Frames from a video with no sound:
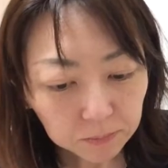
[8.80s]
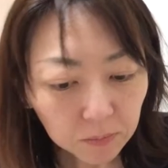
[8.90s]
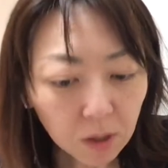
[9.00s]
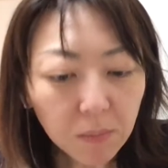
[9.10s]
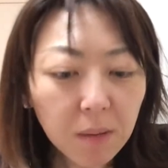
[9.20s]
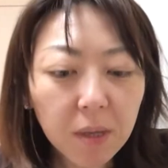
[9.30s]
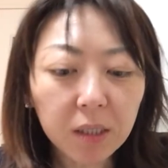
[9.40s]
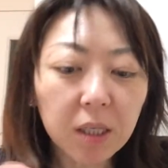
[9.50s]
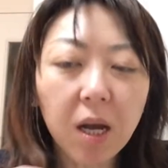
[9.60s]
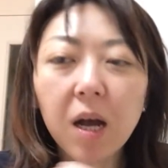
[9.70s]
玉道
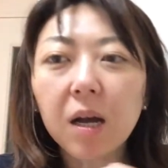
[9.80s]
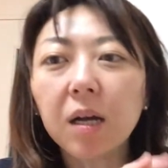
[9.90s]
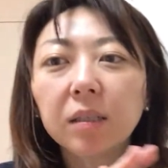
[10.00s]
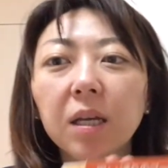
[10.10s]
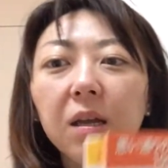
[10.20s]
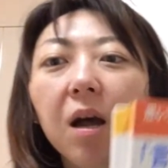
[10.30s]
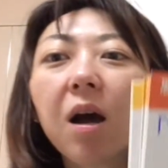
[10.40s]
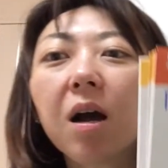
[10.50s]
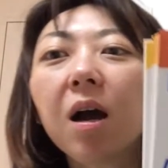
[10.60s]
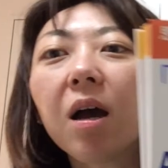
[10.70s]
博士
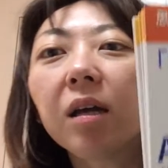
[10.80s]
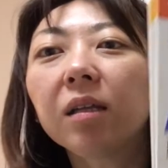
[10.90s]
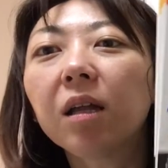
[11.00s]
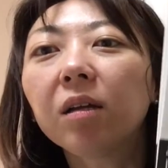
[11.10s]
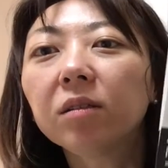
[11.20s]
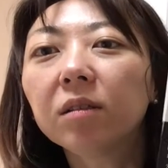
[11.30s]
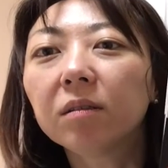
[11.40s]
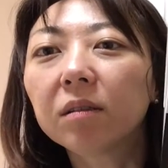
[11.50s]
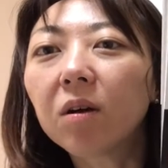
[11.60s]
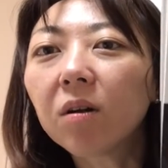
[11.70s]
が書いてる
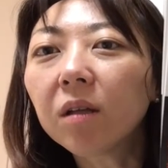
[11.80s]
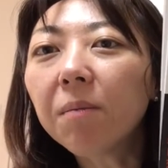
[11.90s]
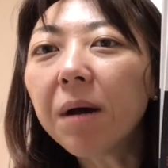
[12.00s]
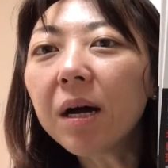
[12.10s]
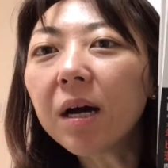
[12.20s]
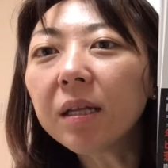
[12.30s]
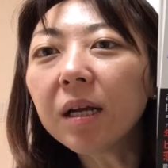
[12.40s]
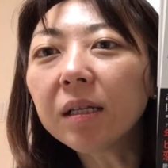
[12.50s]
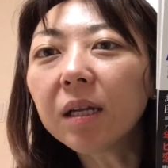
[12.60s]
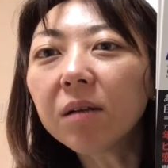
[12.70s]
言葉があ
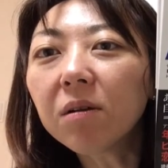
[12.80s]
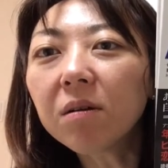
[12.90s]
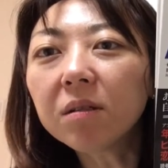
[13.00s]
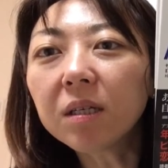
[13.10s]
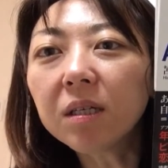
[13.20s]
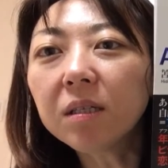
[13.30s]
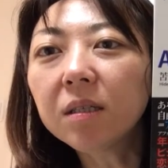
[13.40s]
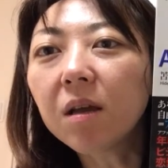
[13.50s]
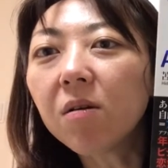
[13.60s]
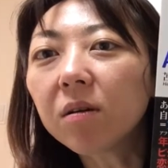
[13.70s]
なたの人
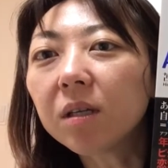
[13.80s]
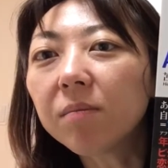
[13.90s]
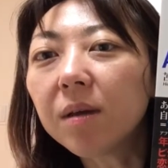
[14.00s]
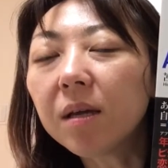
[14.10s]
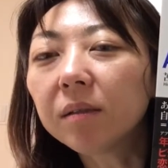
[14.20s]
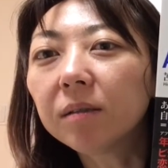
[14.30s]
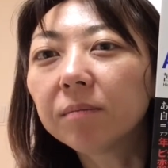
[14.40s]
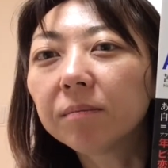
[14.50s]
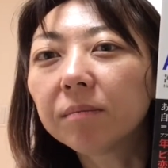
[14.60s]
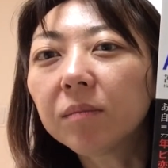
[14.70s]
生を決める
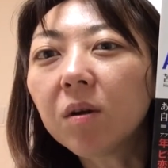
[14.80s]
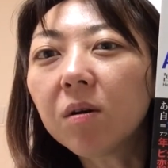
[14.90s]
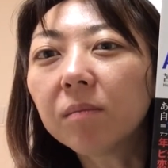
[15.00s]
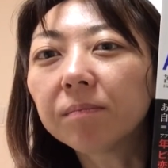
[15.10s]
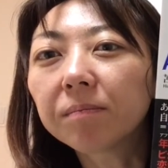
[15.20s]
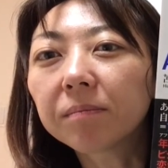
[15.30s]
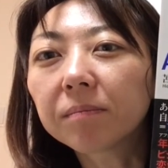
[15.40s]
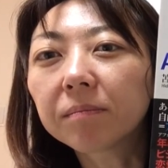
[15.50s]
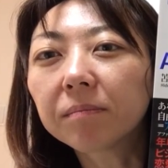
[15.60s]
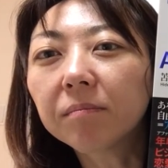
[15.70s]
の
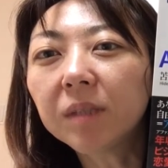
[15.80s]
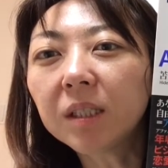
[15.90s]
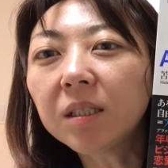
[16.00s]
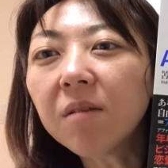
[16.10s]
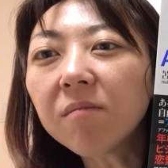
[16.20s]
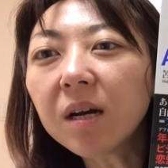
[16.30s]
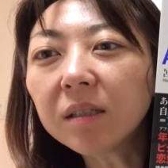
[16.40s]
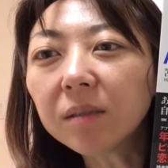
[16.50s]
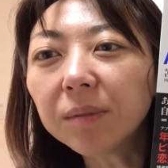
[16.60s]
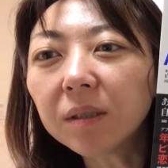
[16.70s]
実践
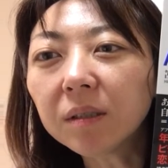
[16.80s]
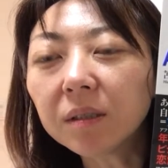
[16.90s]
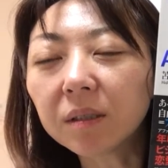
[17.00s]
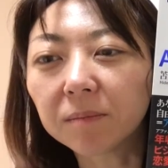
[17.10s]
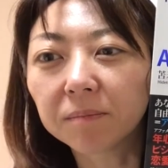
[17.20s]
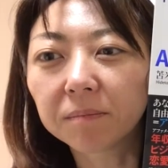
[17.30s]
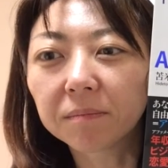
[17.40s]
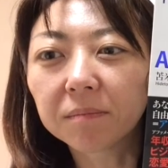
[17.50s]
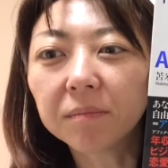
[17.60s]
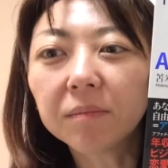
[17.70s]
ワークブック
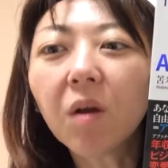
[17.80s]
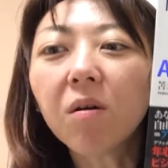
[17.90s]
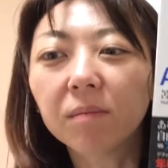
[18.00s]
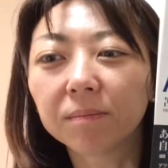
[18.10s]
の